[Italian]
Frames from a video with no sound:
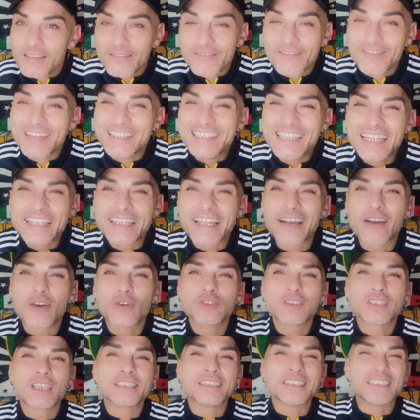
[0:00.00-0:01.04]
Vedete
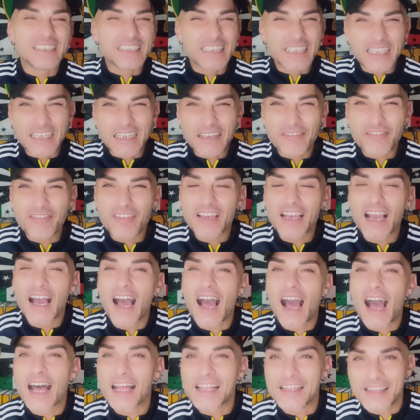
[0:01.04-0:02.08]
cosa
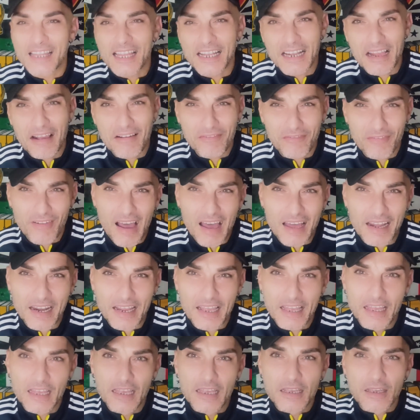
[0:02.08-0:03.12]
significa andare a
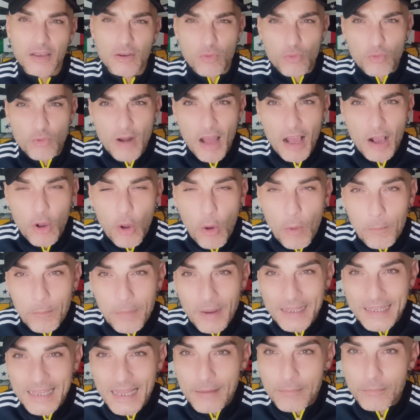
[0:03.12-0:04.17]
fare una
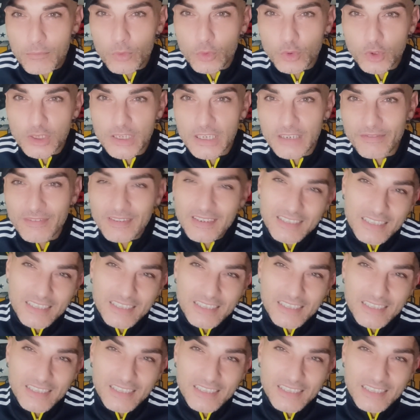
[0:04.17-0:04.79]
coppa da abusi?